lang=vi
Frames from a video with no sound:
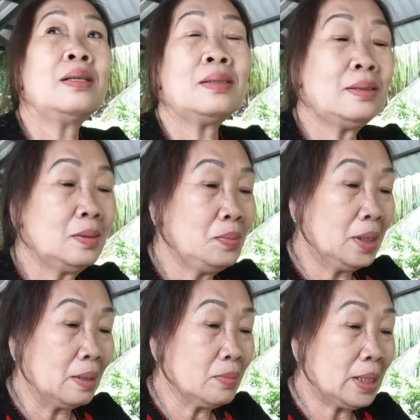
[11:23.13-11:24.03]
à cũng
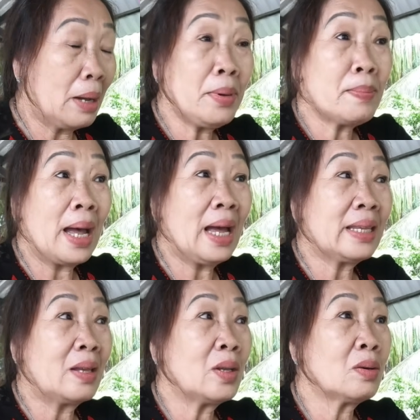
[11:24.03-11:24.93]
như là 63
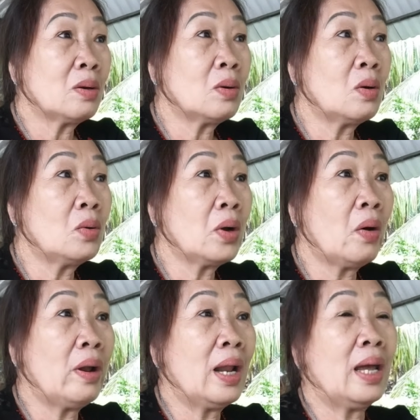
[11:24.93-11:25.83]
theo tới cô, cô
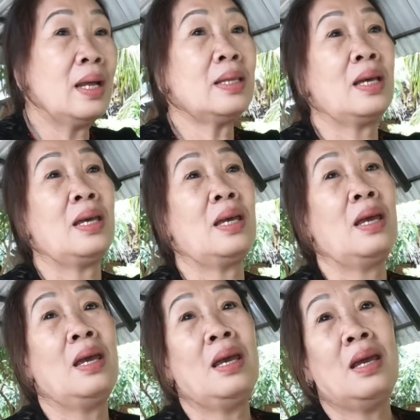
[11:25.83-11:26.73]
coi lại thì
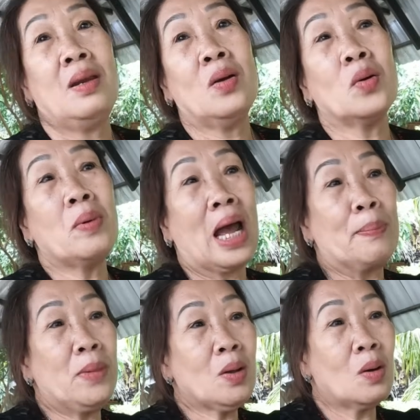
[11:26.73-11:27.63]
nó cũng
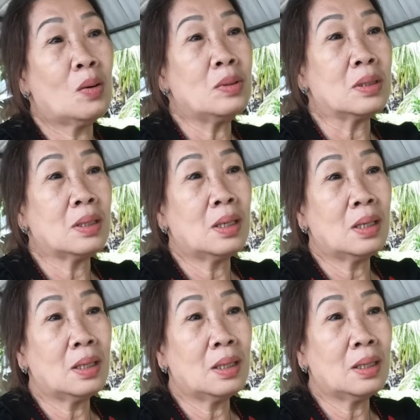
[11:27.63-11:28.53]
hạt với cô được uh,
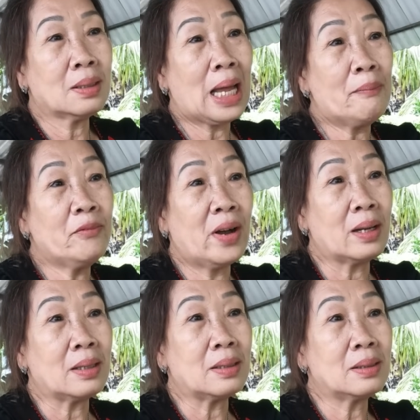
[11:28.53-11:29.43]
à, 8
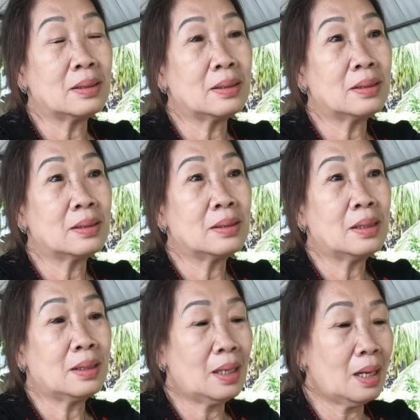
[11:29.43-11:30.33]
phần dạ.
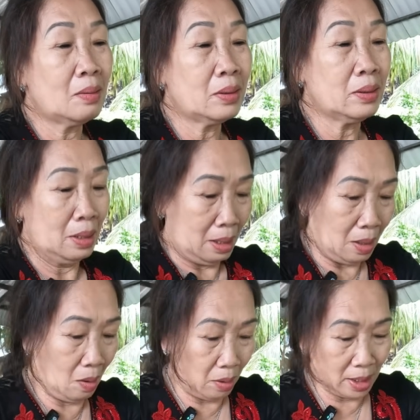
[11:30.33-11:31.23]
nó
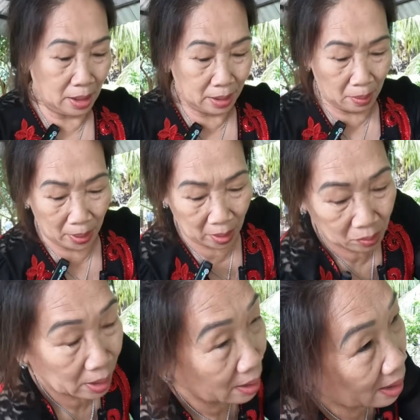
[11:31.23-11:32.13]
còn cái sự tìm
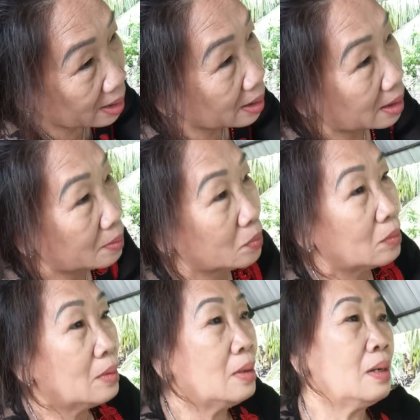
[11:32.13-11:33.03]
hiểu thì để uh,
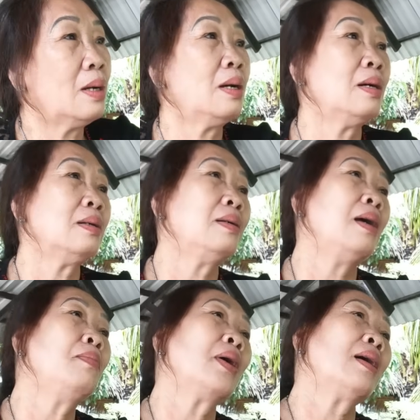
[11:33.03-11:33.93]
uh,
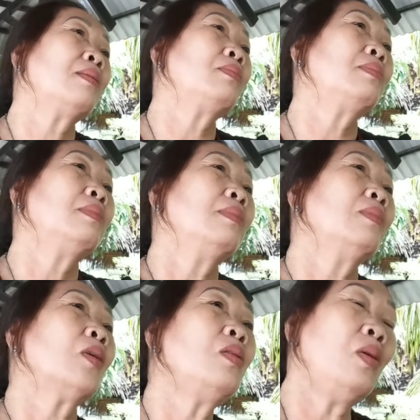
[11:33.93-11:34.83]
nếu mà
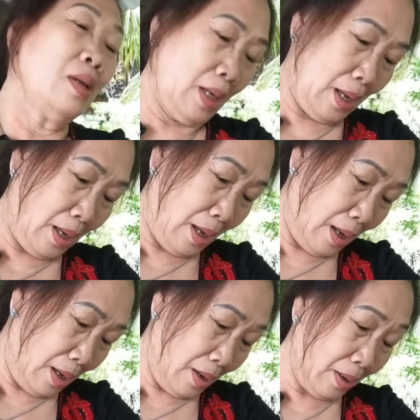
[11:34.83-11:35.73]
có duyên thì
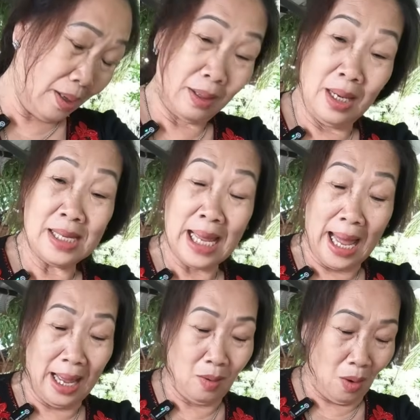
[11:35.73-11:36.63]
đi
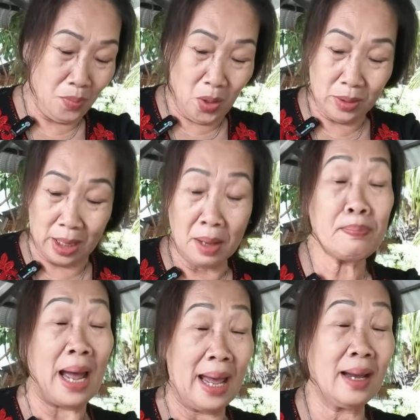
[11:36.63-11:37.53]
xa còn không à. duyên thì
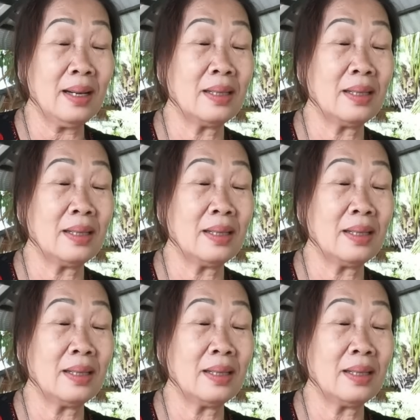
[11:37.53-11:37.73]
kết bạn